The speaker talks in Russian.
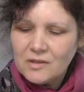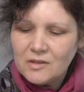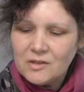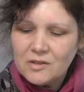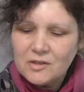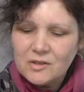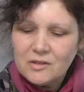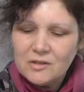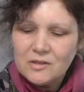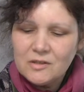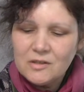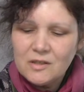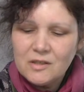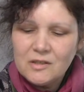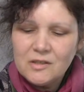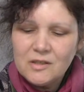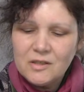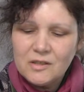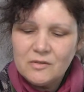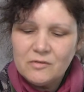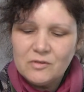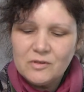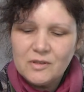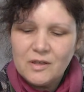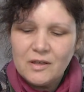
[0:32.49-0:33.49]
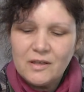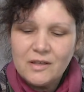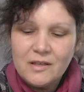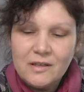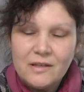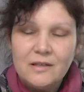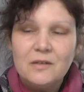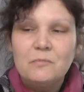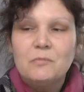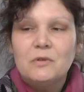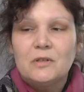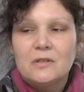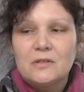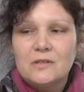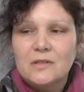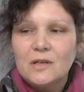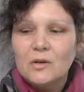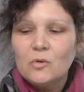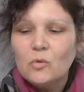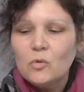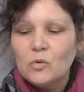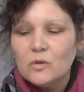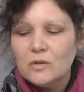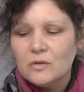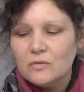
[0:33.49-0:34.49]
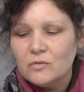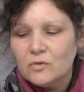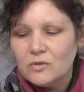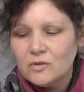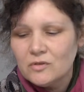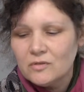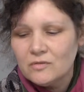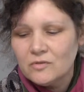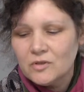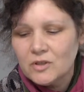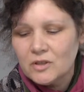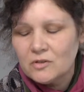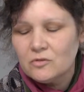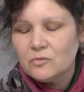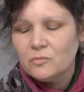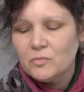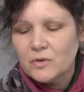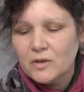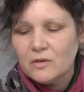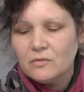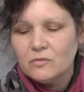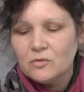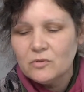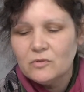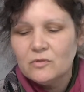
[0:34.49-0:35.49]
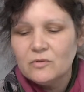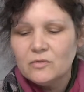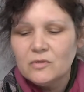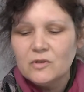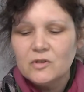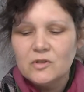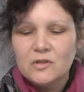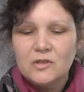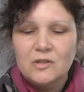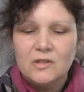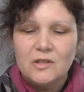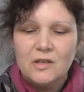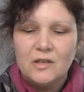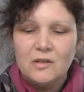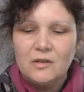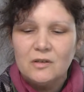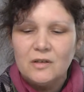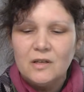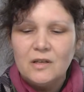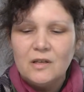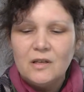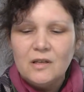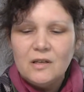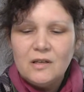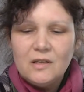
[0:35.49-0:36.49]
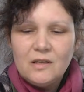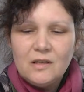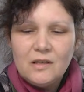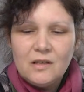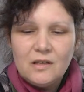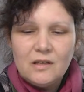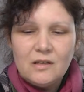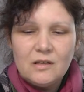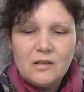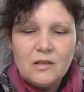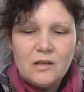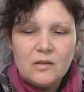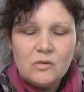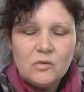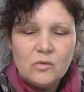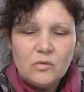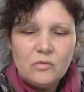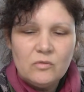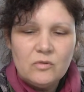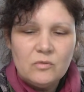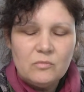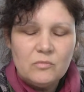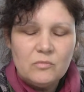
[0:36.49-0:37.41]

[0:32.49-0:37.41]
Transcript: Конечно, констатировать, какие именно законы, вот сейчас прям вот выложить, я не, я не готова,